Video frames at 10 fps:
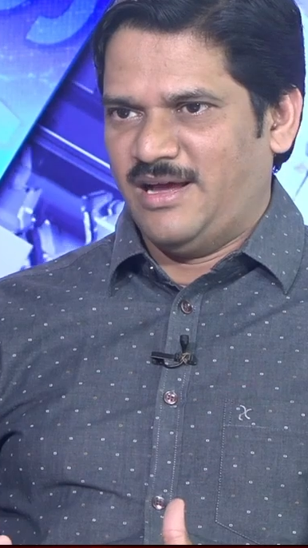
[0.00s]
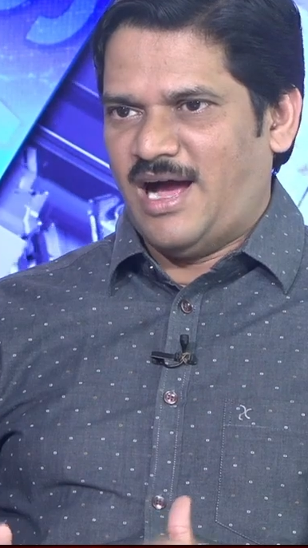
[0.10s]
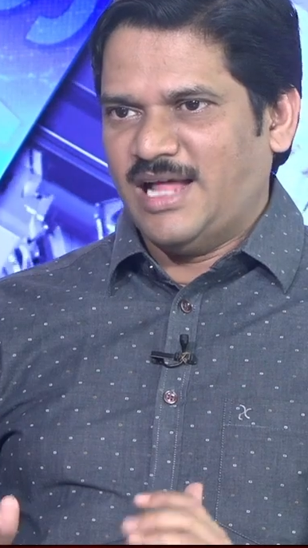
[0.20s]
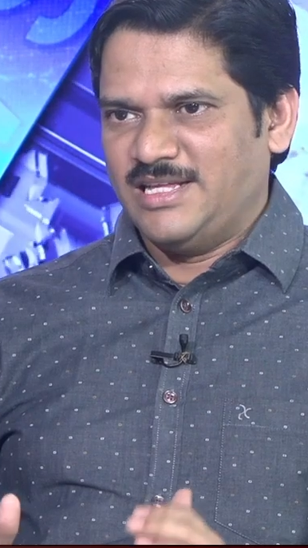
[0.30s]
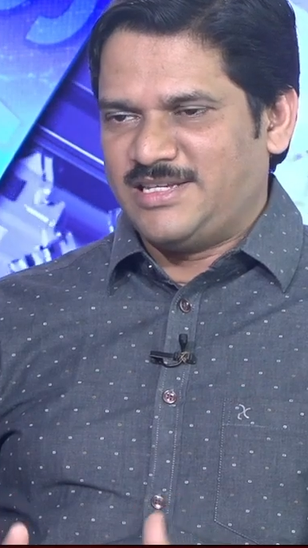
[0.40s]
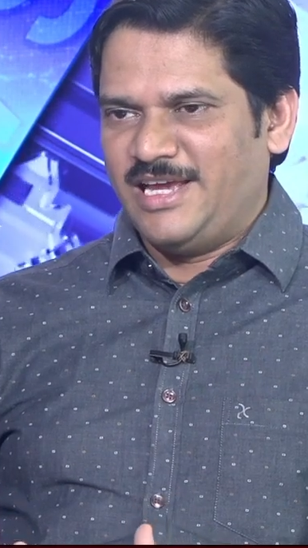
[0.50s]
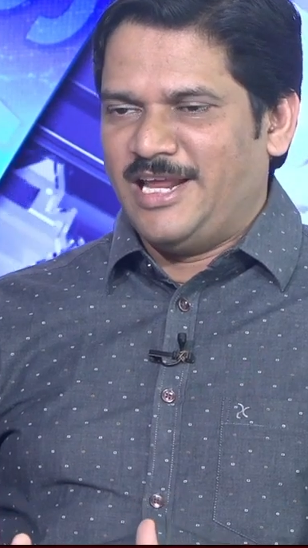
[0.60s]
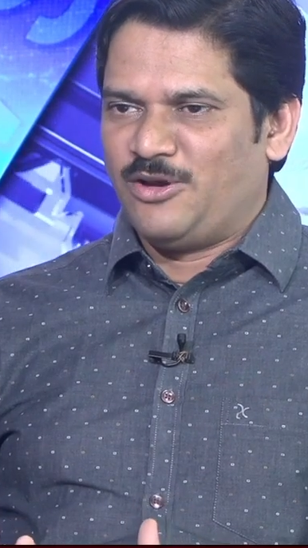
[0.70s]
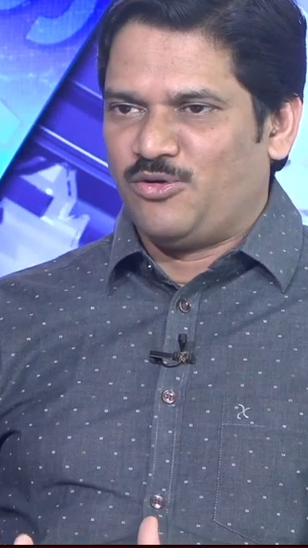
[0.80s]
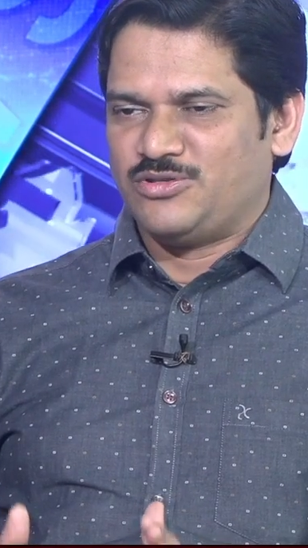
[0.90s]
అది
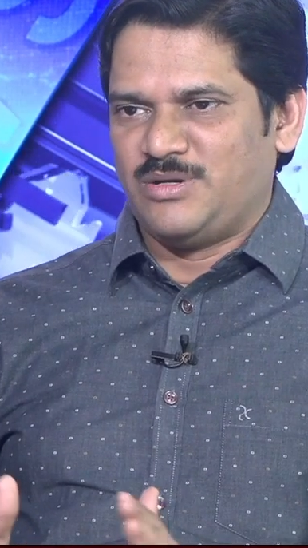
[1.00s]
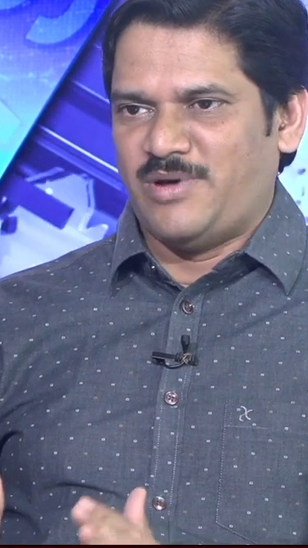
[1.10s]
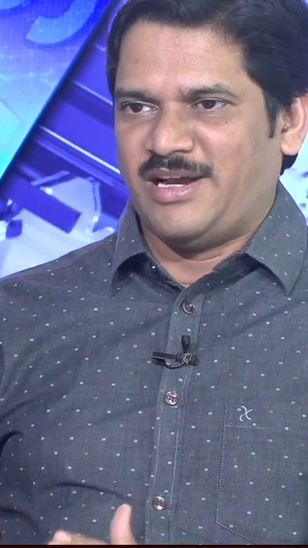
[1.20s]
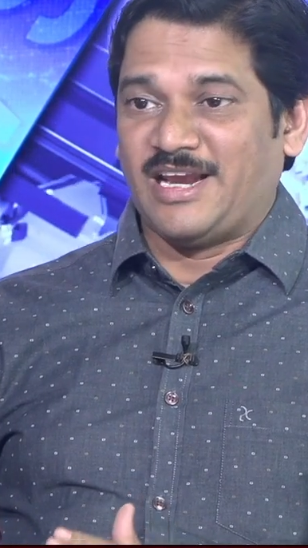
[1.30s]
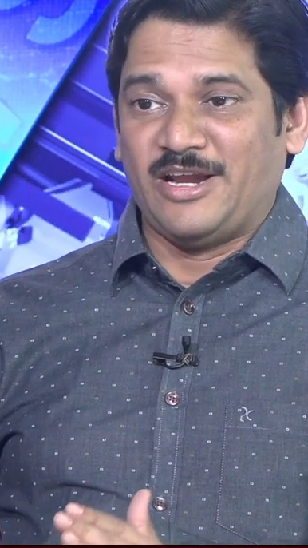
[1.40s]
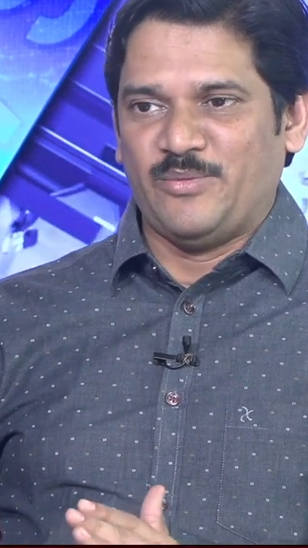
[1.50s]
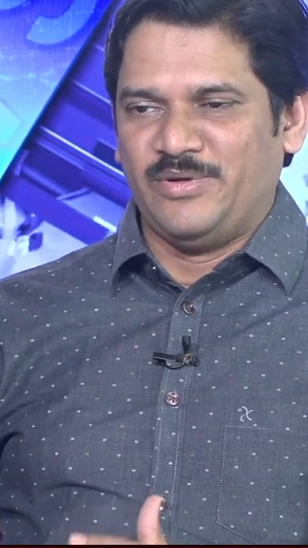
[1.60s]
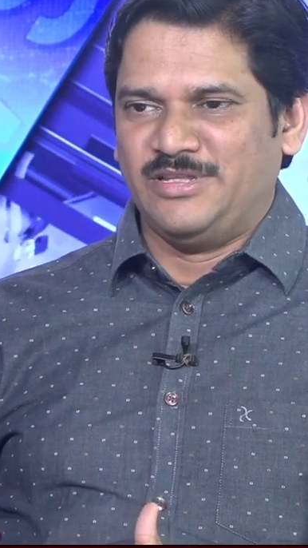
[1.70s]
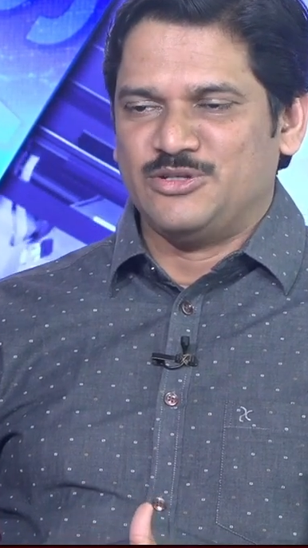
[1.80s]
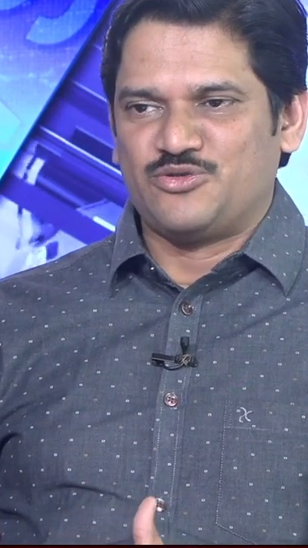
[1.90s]
చేయలేని రోజున మా నిర్ణయం
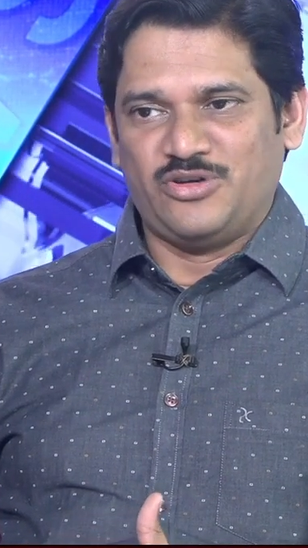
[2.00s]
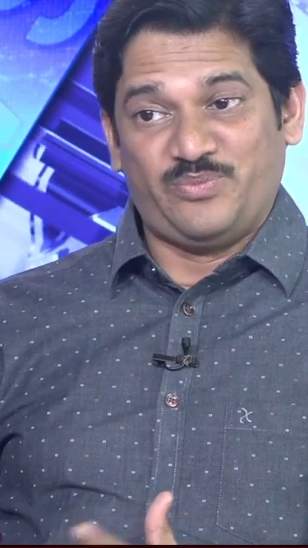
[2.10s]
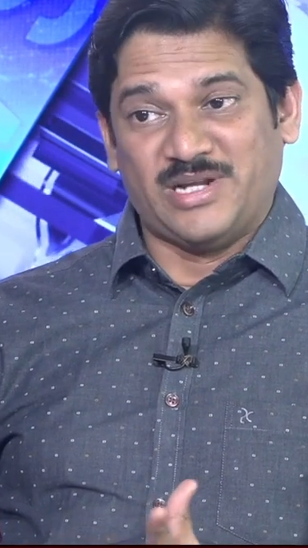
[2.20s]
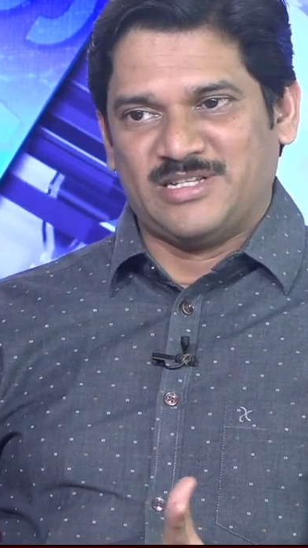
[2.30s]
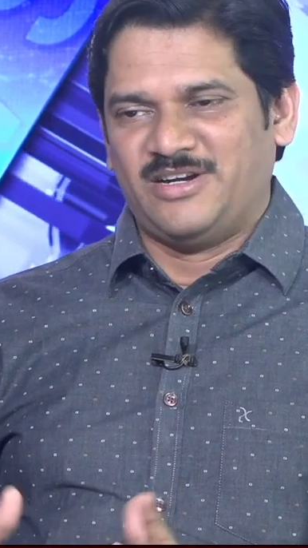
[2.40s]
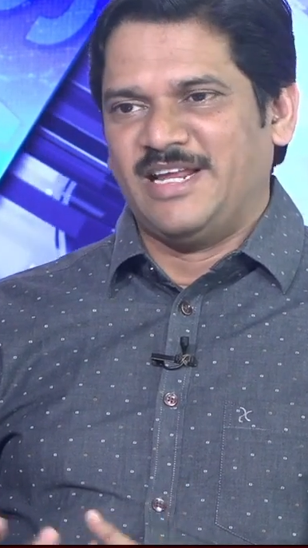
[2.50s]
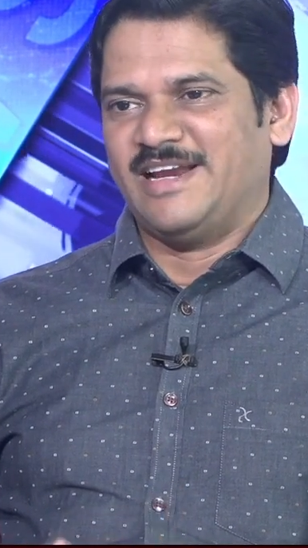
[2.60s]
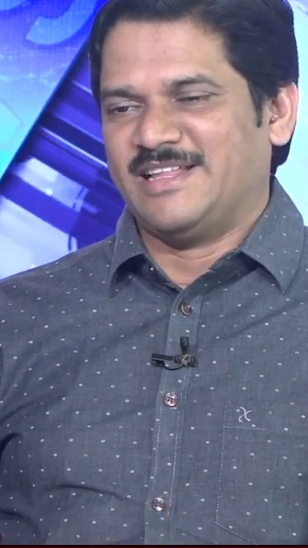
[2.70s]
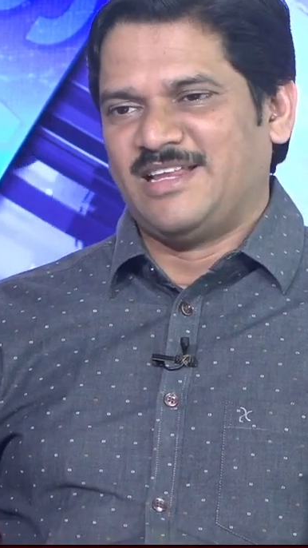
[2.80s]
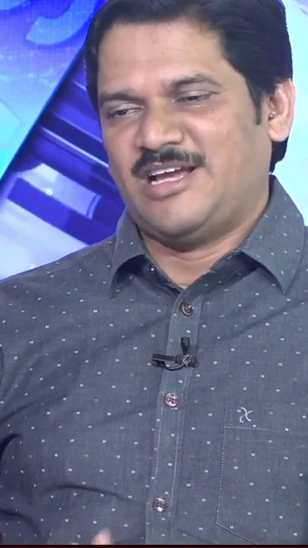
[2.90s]
మేము తీసుకున్నాం ప్రజల
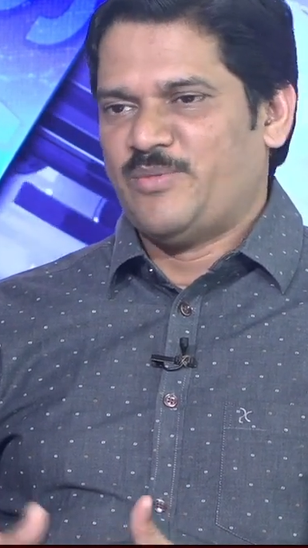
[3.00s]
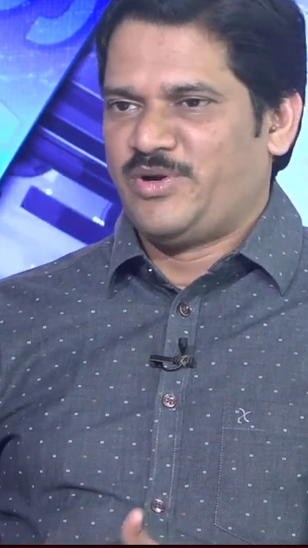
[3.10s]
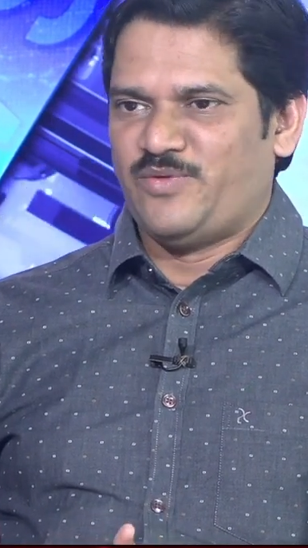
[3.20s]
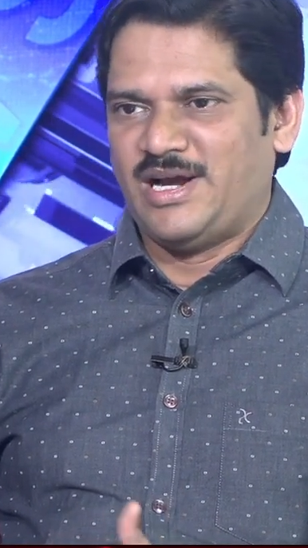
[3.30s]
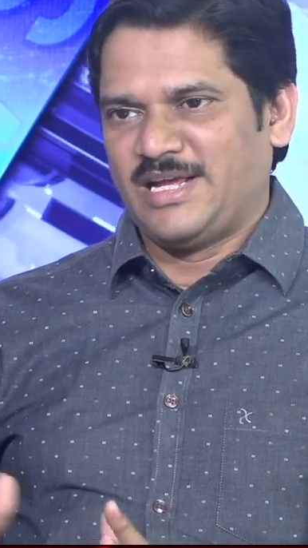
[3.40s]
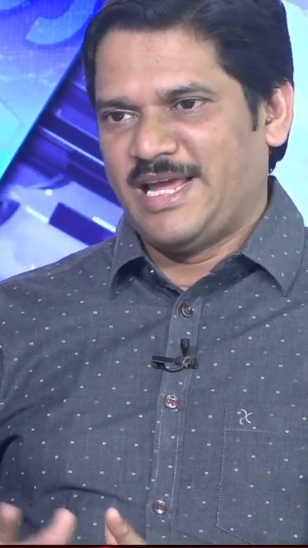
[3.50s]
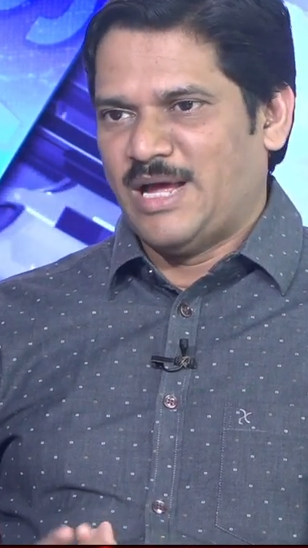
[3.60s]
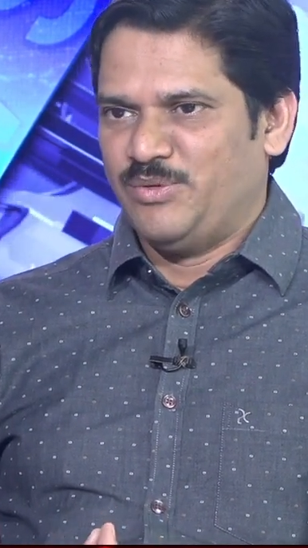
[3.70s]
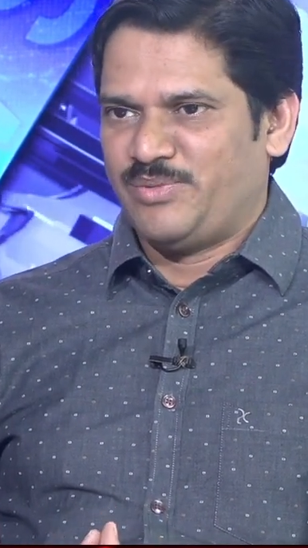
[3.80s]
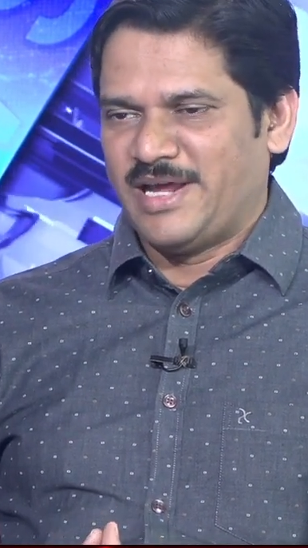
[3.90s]
నిర్ణేతలు కాబట్టి వాళ్ళకే
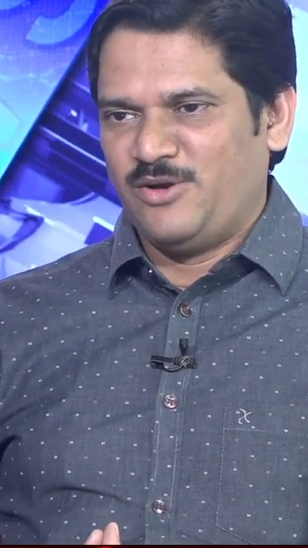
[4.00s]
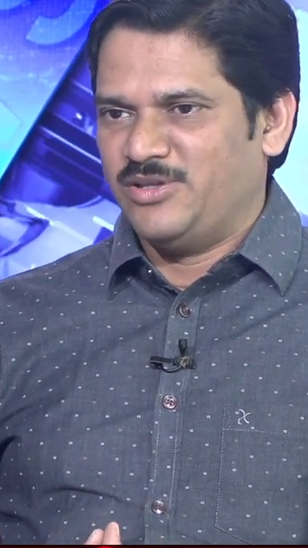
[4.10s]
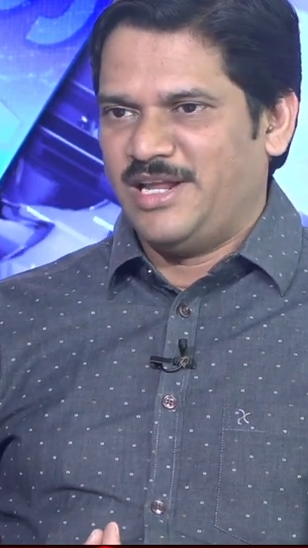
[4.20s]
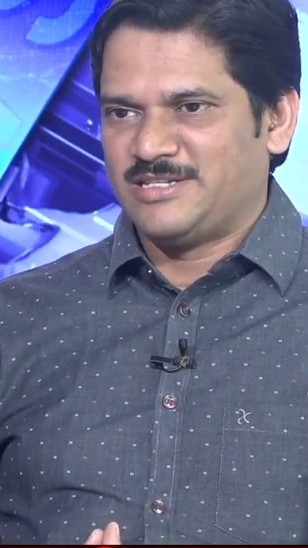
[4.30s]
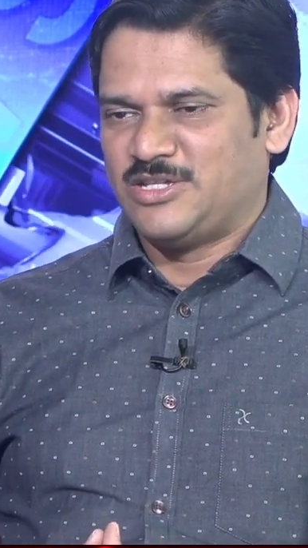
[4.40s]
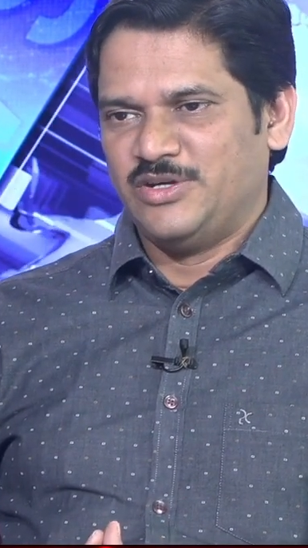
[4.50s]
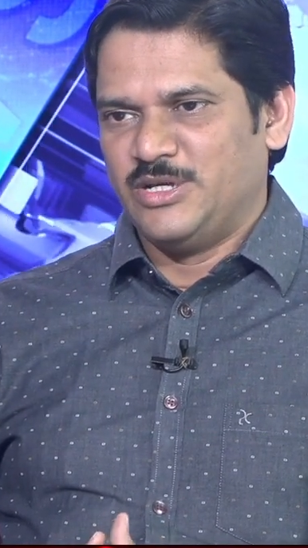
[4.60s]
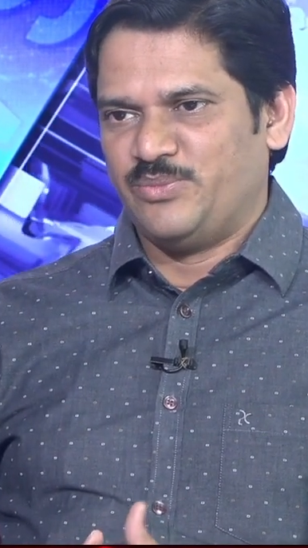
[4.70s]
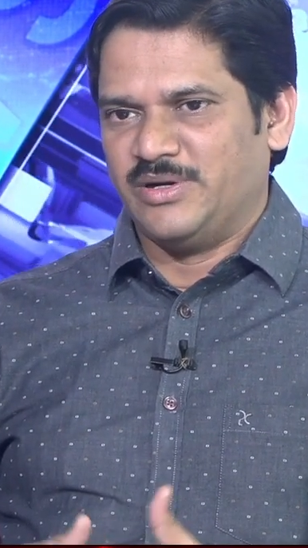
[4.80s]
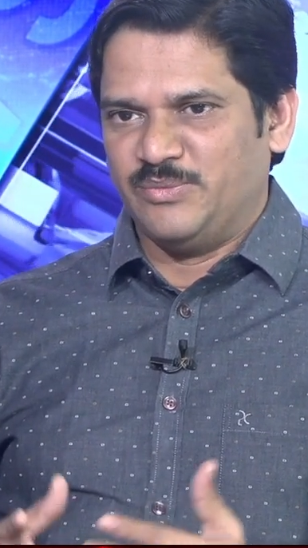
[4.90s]
అభిప్రాయాన్ని వదిలేస్తామని
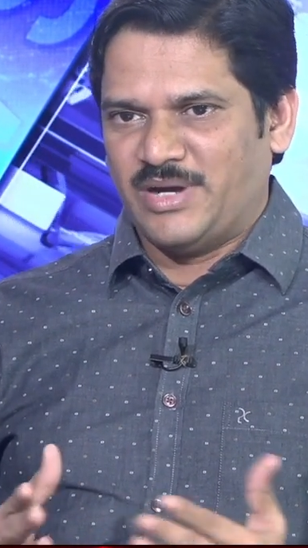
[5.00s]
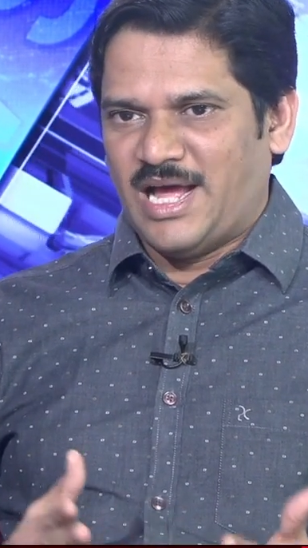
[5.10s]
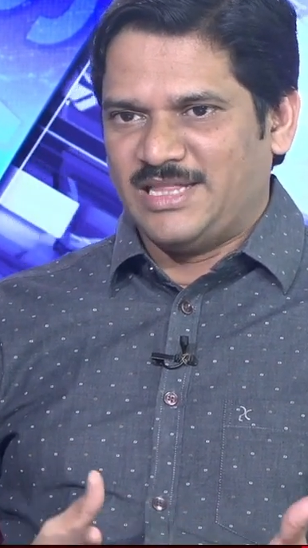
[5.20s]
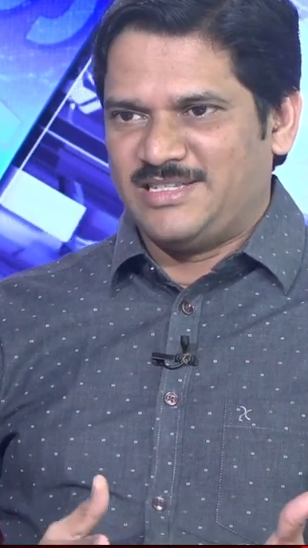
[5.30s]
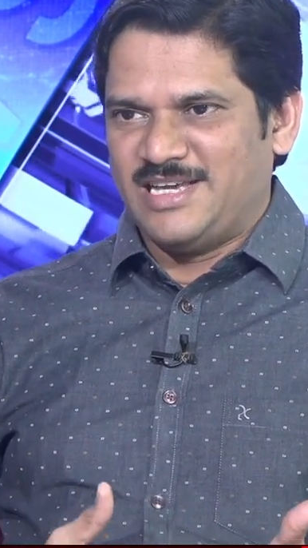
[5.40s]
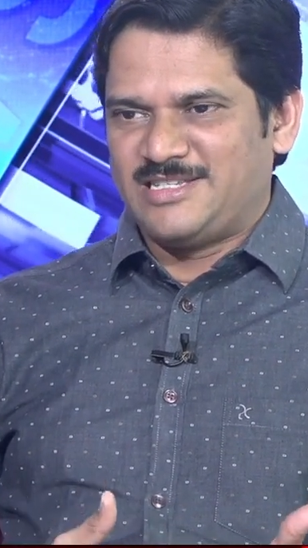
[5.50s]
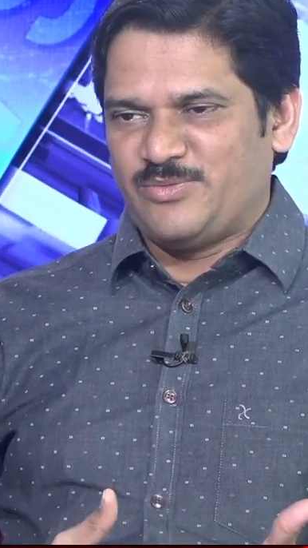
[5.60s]
చెప్పాను ఇప్పుడు అది చేసే